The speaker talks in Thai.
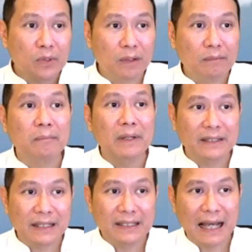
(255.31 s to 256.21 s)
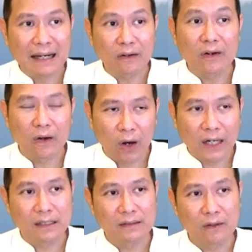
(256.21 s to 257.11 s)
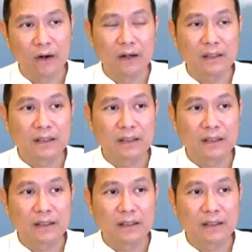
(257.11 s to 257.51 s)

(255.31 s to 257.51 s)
ต้นมันเป็นสัญญาณอ่อนๆ ของ